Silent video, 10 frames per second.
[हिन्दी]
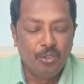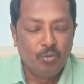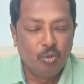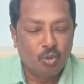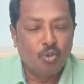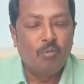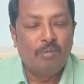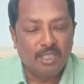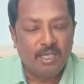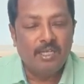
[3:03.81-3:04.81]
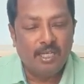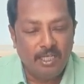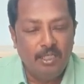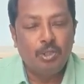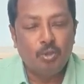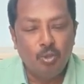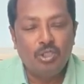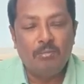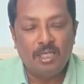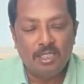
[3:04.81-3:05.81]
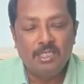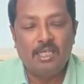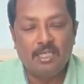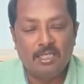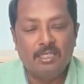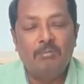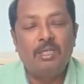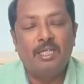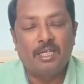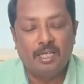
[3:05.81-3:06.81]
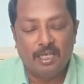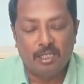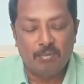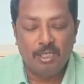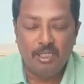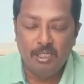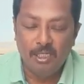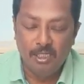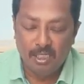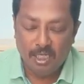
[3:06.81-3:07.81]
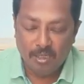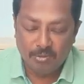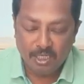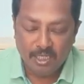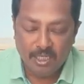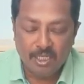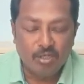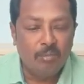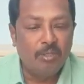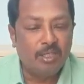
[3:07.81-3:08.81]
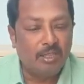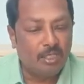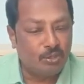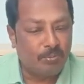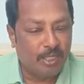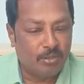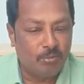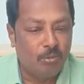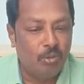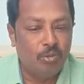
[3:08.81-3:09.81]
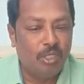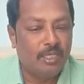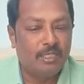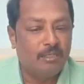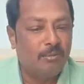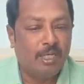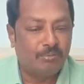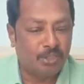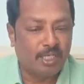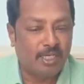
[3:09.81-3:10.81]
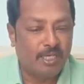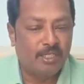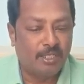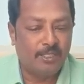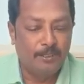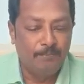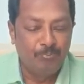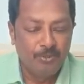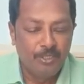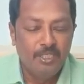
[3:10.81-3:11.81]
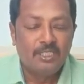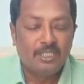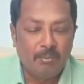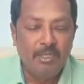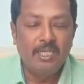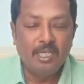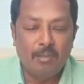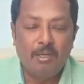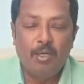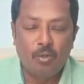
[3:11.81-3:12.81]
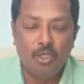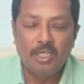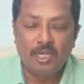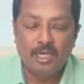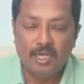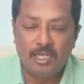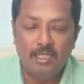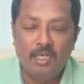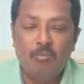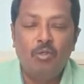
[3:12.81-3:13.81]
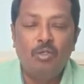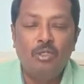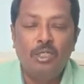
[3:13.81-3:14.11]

उसको बताना ही सुसमाचार करके मैंने कहा था मैं आपसे कहा था मैं दस बात को बोलूंगा करके मैं आपसे कहा था समय के अभाव होने के कारण हम लोग